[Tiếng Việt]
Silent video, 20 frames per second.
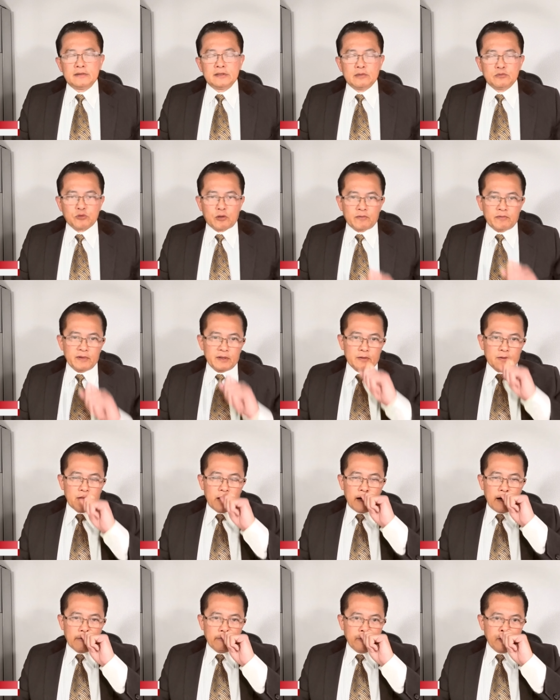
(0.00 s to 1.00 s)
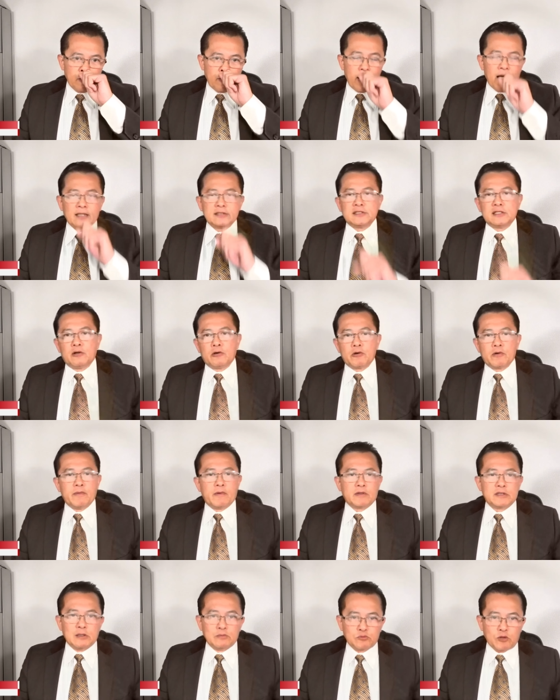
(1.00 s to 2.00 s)
trong tuần vừa à, vừa qua xin lỗi
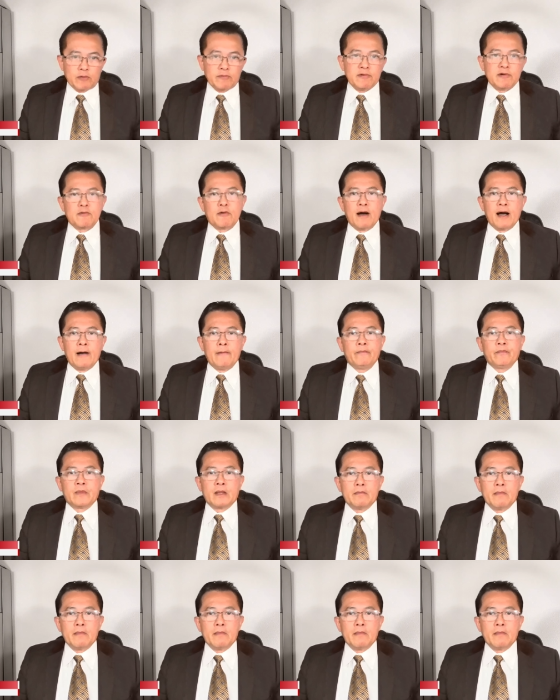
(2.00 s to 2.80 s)
trong tuần vừa qua,